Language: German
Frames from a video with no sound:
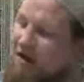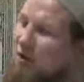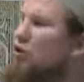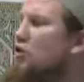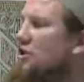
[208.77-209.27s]

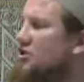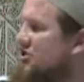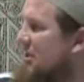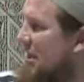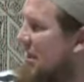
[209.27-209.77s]
Glücklich
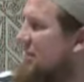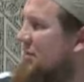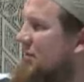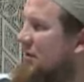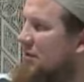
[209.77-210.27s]
sein.
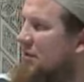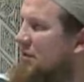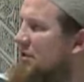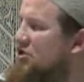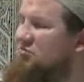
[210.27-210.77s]

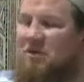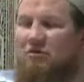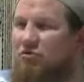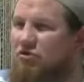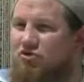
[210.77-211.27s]
Ich bin
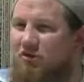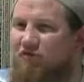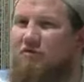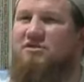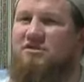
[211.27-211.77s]
glücklich und
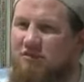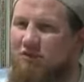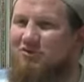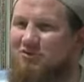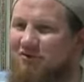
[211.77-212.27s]
erfüllt. Sie sind
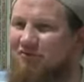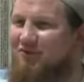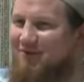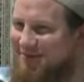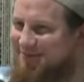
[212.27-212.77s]
glücklich und
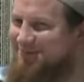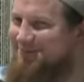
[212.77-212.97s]
erfüllt.